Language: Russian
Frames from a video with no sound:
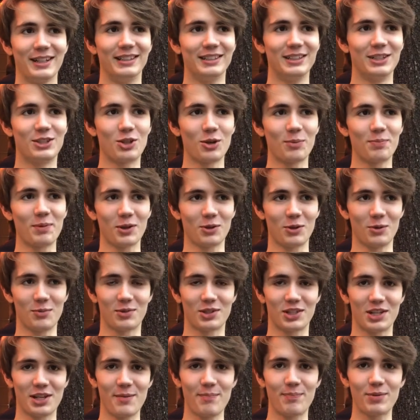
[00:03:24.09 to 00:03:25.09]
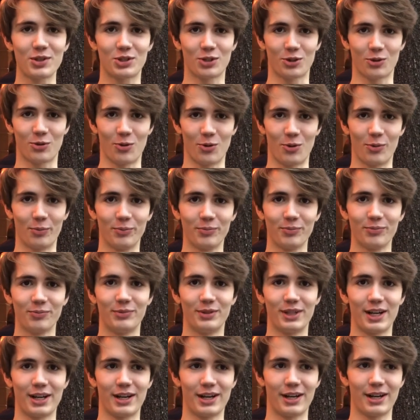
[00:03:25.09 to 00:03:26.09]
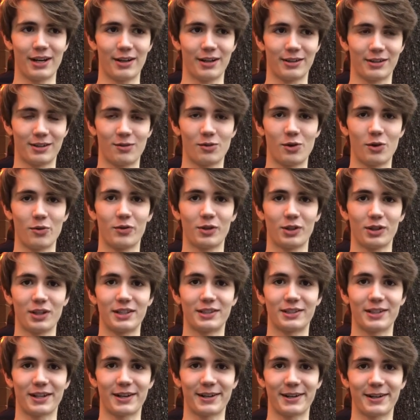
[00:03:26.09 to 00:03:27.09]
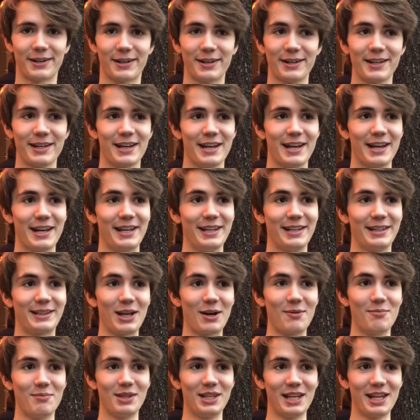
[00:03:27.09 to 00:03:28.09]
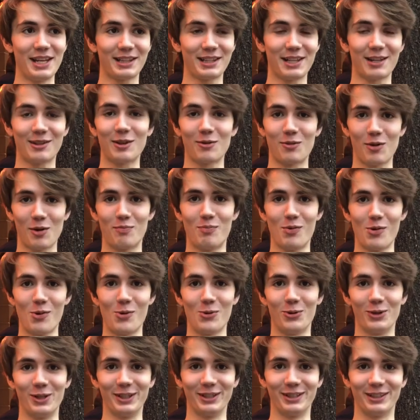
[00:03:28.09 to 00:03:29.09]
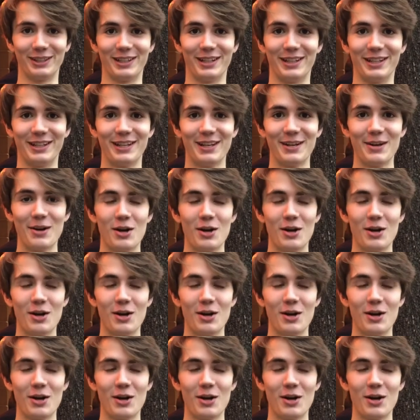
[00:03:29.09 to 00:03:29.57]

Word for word: Еще потом шли пешком до этого велотрека. И там нет этого боулинга.